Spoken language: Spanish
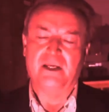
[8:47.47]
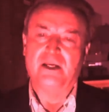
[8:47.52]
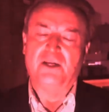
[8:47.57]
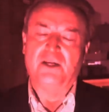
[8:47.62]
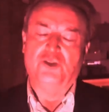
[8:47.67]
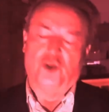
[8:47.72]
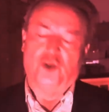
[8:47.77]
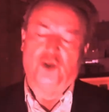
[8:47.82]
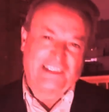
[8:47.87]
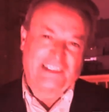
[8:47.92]

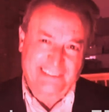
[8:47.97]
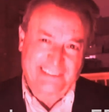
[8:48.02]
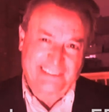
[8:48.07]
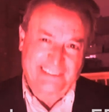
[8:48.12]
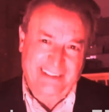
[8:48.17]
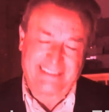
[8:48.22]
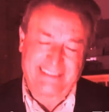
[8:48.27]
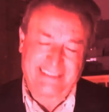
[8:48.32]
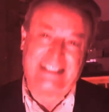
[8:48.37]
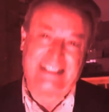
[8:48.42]
nos hace
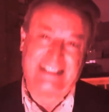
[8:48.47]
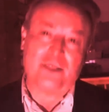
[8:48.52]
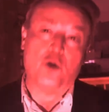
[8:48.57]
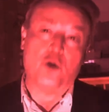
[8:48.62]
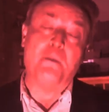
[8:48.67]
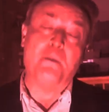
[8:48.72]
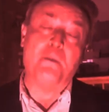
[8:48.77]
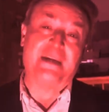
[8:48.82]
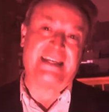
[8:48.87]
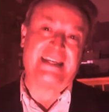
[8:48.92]
sentir
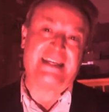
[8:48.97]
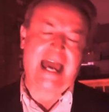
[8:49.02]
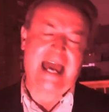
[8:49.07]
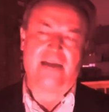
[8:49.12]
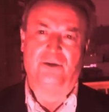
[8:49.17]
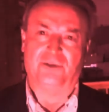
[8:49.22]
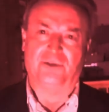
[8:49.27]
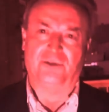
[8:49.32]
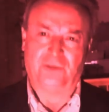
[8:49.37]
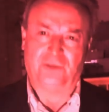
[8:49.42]

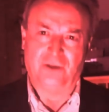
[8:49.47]
humillados,